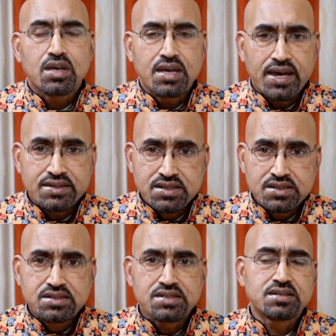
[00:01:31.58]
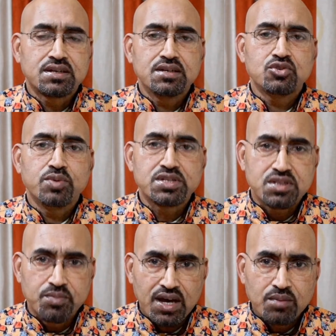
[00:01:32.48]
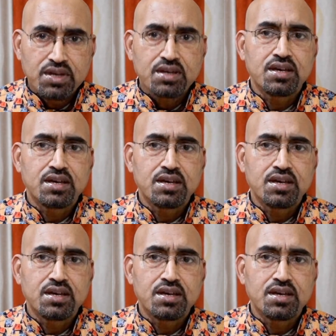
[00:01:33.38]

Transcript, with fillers: या ऐसे स्टेशनरी जो इस्तेमाल में ही